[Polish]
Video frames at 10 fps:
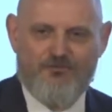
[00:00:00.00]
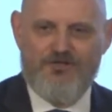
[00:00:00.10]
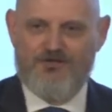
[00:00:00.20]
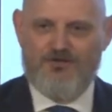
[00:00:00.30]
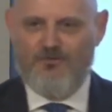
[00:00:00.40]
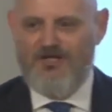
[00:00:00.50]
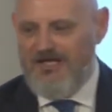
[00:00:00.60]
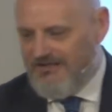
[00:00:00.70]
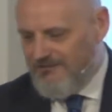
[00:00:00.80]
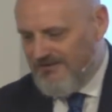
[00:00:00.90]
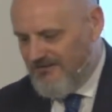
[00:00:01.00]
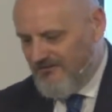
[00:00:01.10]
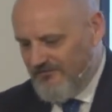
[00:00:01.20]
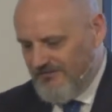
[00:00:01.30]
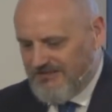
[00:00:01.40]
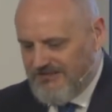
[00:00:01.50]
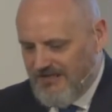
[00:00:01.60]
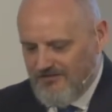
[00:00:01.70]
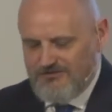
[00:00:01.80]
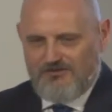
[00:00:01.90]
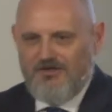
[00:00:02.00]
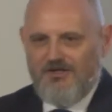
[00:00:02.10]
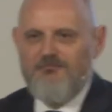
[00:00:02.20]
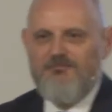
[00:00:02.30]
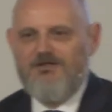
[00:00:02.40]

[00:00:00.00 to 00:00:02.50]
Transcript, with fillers: król. Nie będę jadł tego, co e,